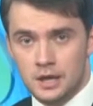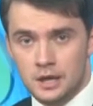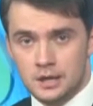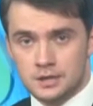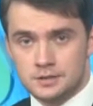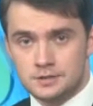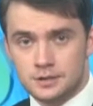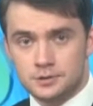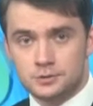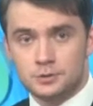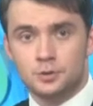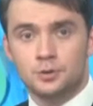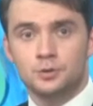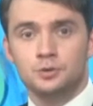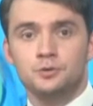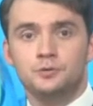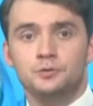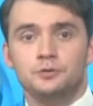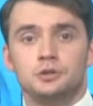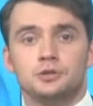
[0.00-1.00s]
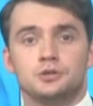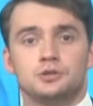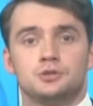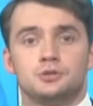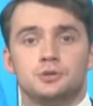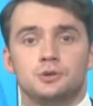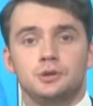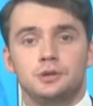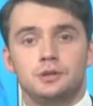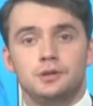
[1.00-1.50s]
затронув
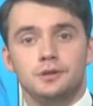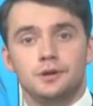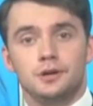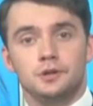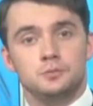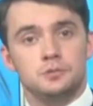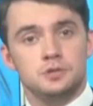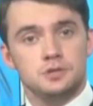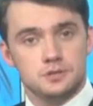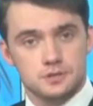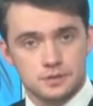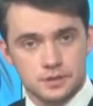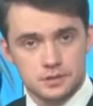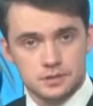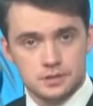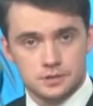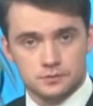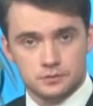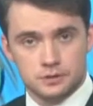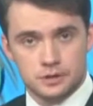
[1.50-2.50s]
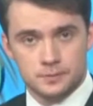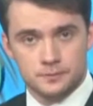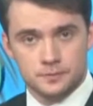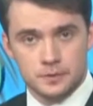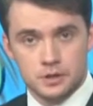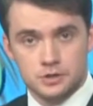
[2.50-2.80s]
еще и административные.